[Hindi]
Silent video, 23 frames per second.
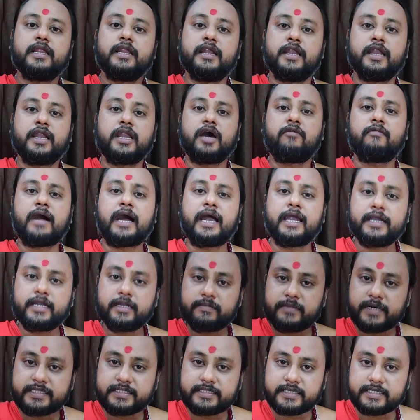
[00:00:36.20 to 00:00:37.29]
नवार्ण
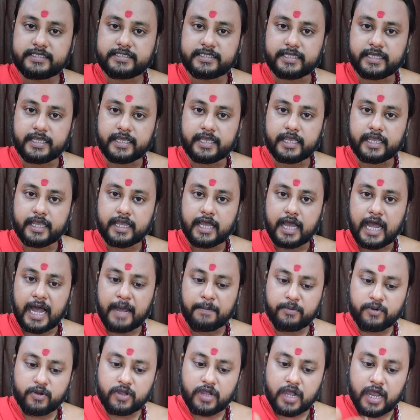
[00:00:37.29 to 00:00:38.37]
मंत्र से
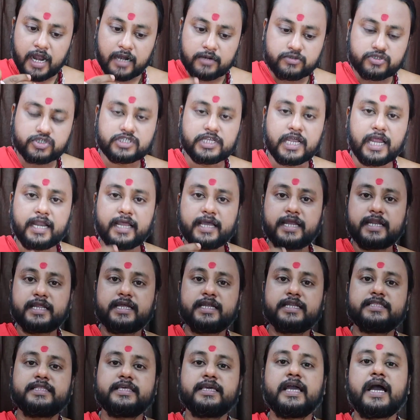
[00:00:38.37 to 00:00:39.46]
आप लोग अनुष्ठान अगर
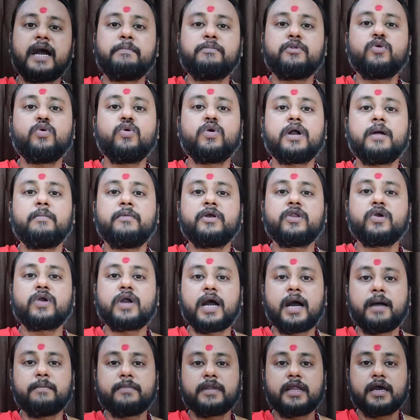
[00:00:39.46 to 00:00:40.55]
करते हैं आप लोगों का
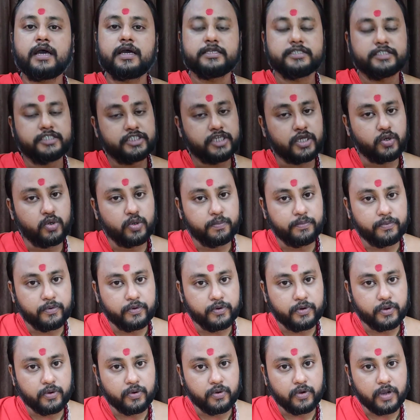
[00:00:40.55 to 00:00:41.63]
मनोकामना जरूर
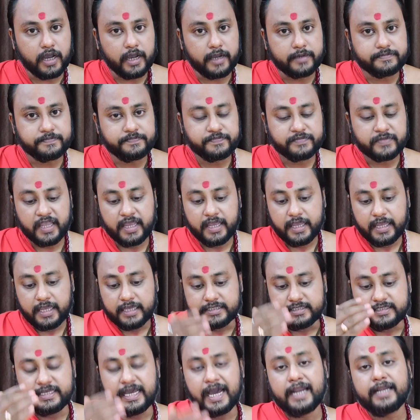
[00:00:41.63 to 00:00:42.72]
पूर्ण होगा
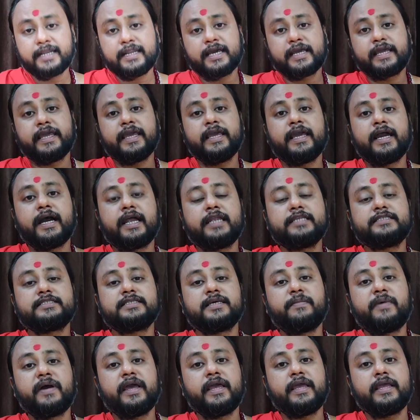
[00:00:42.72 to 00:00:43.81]
ध्यान रखें हर
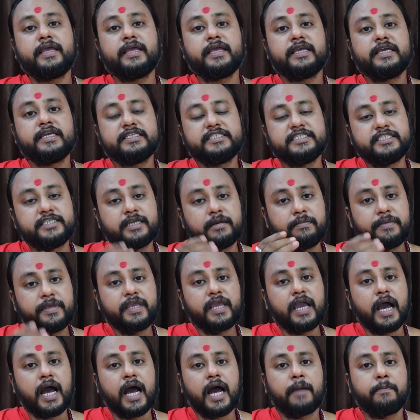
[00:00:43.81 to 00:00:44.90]
समय जब भी
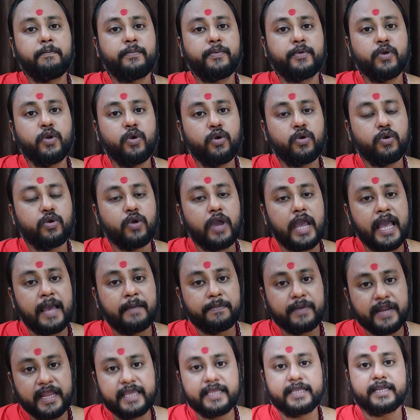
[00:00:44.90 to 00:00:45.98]
आप प्रयोग को
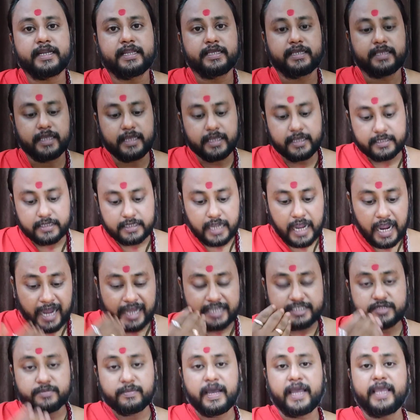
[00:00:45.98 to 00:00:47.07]
अप्लाई करेंगे
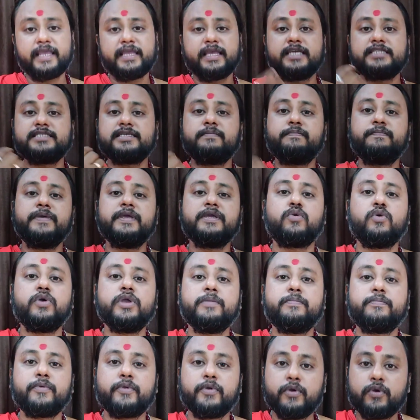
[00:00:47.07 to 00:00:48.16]
आजमाएंगे जब भी
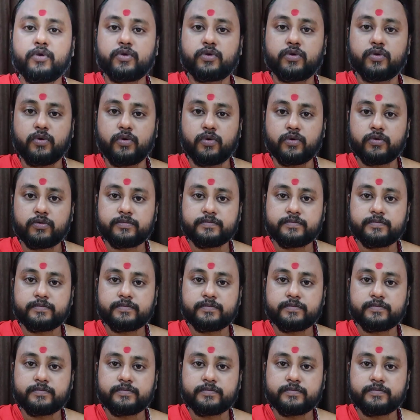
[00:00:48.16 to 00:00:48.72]
कोई प्रयोग को